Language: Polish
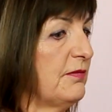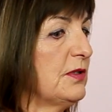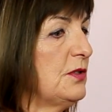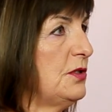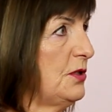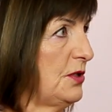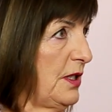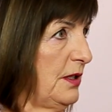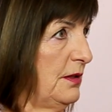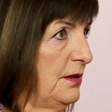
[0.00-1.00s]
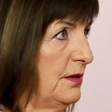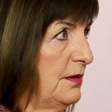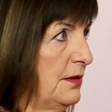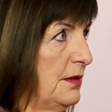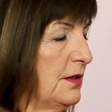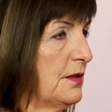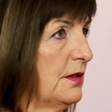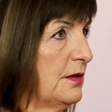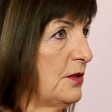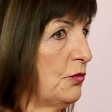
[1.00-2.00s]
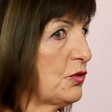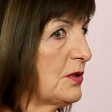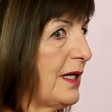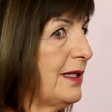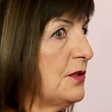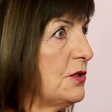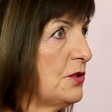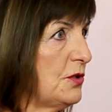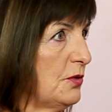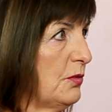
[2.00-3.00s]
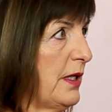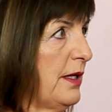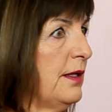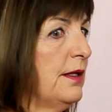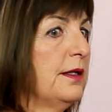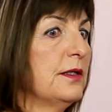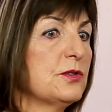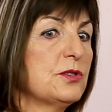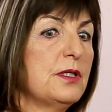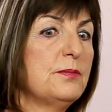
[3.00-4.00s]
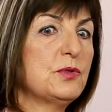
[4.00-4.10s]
nawet dzisiaj, co już daje ci siłę, że